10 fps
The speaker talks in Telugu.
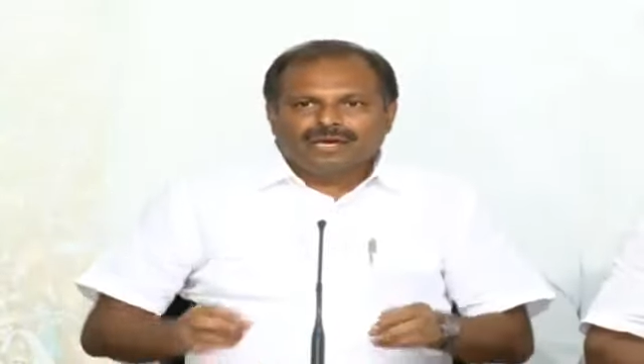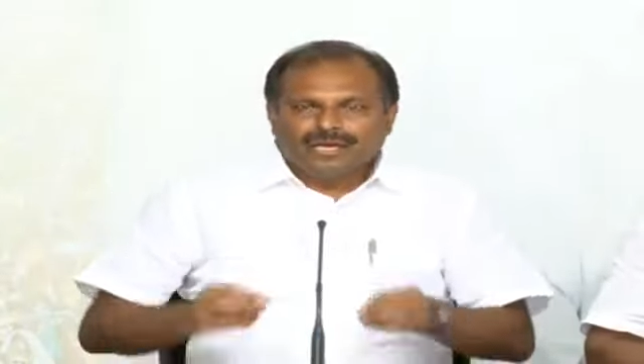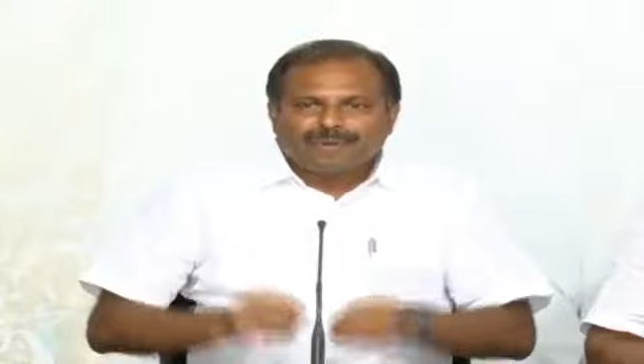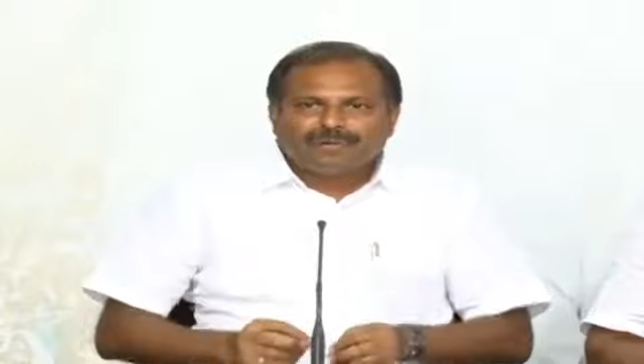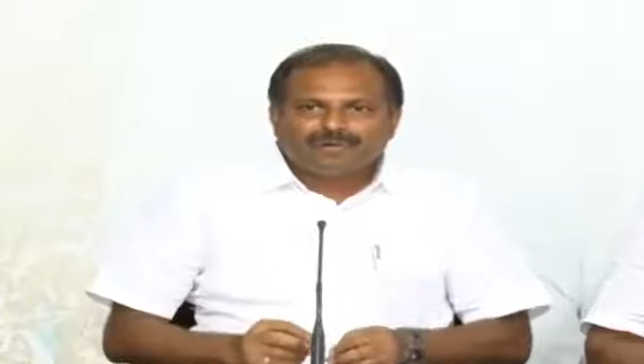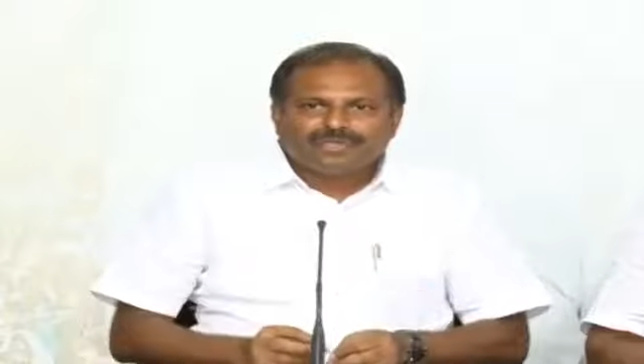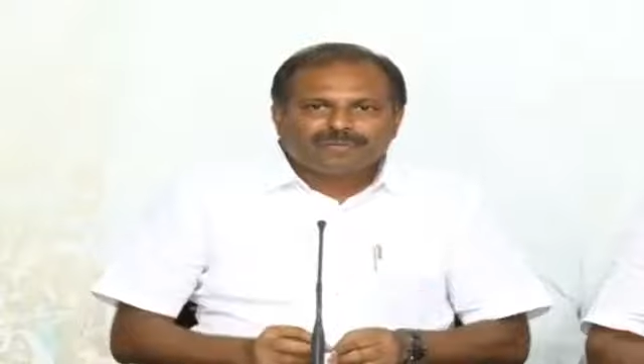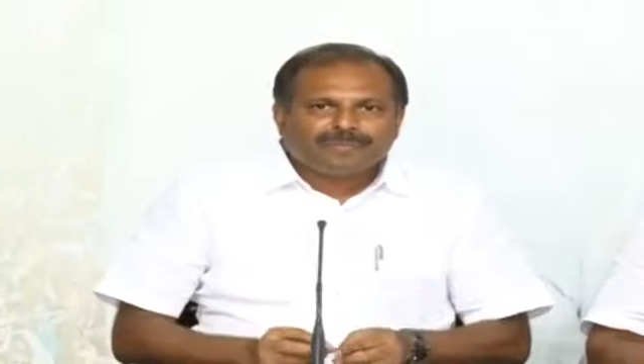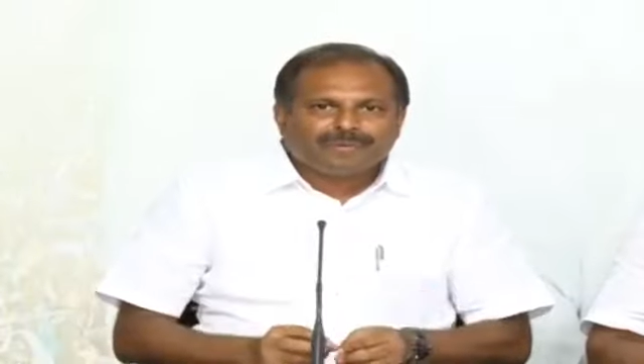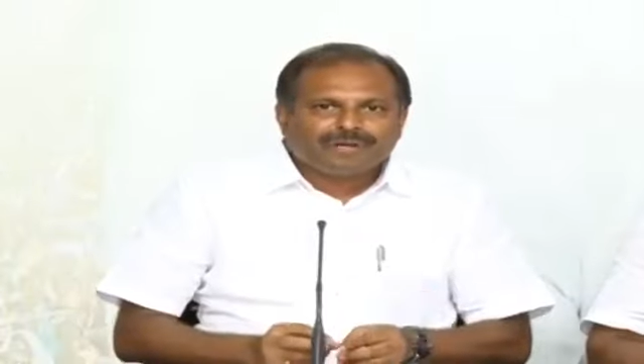ఈ ప్రభుత్వం
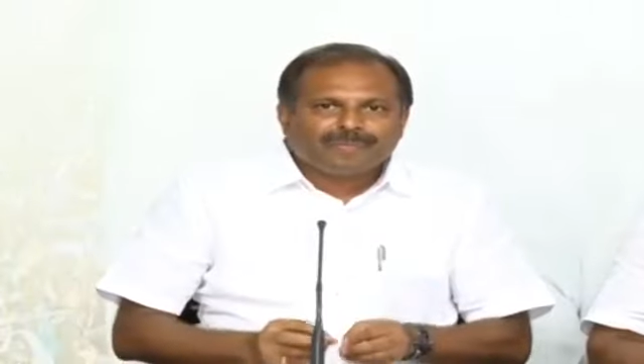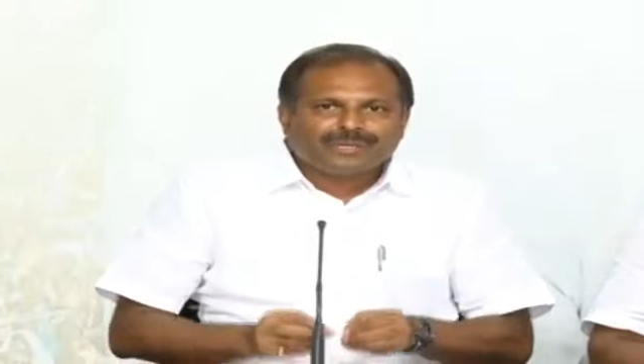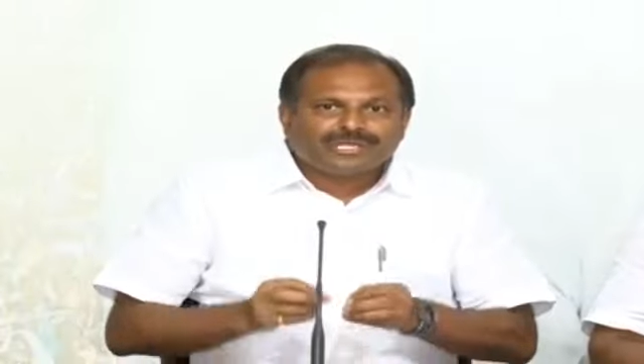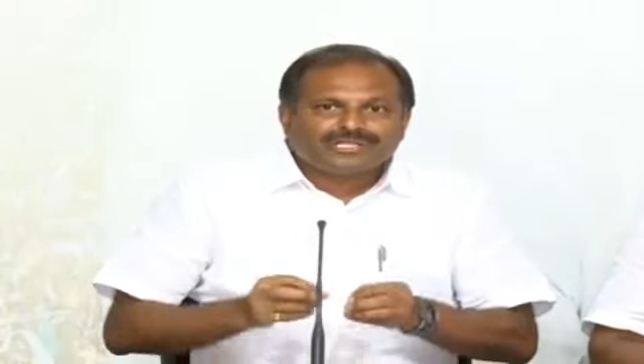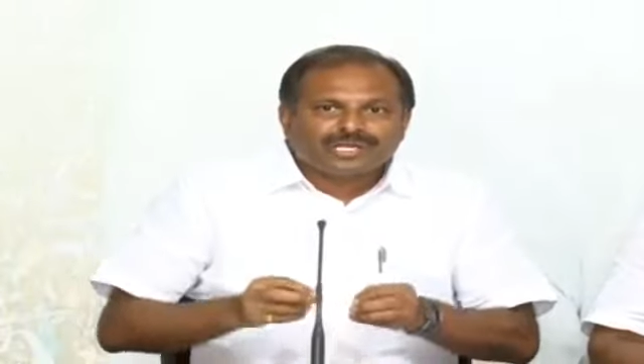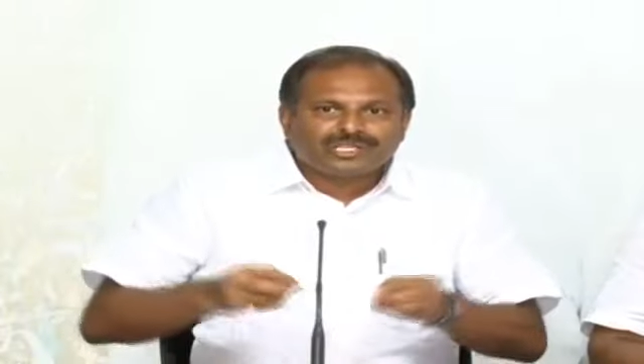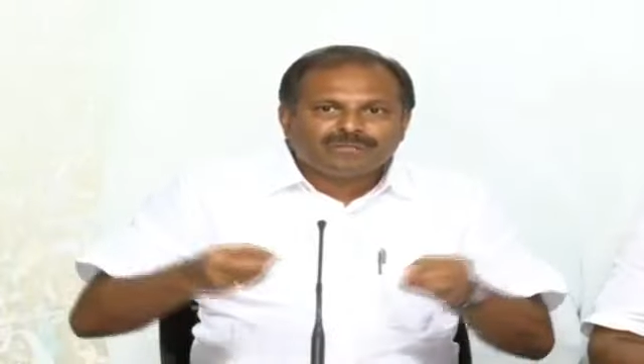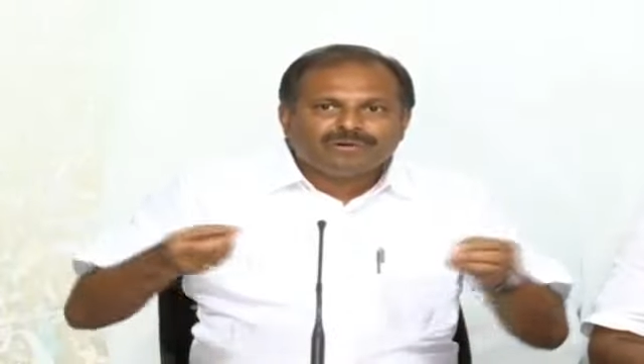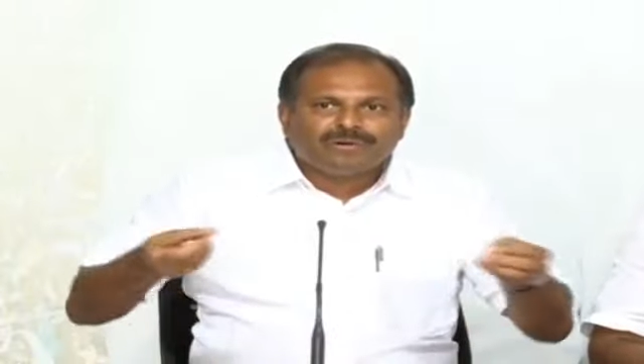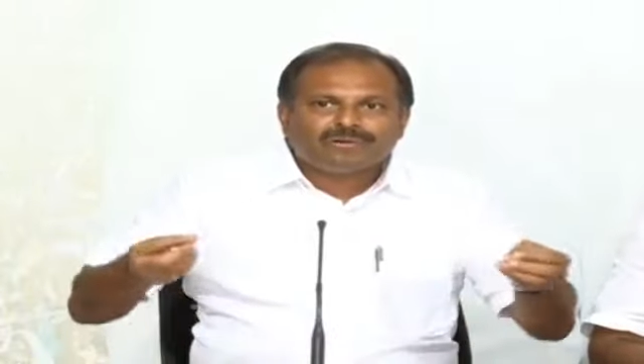ఎప్పుడు కూడా ప్రజల
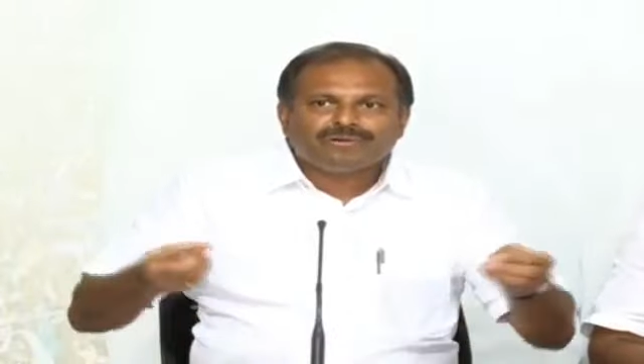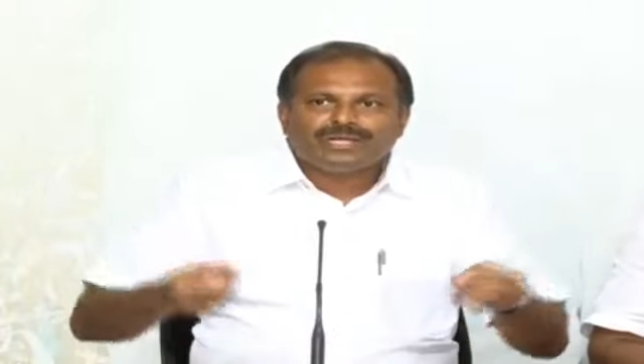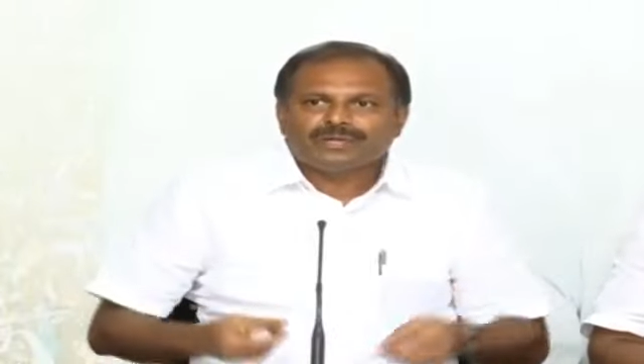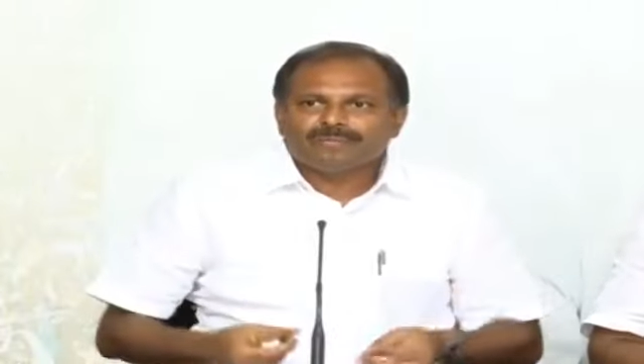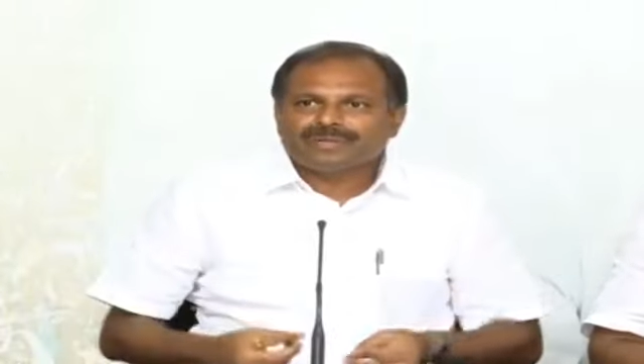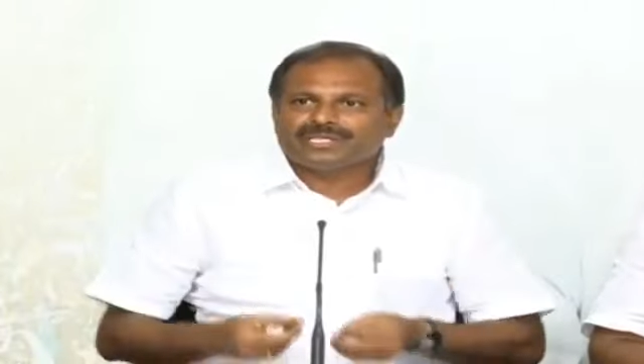సంక్షేమం కోరుకునేది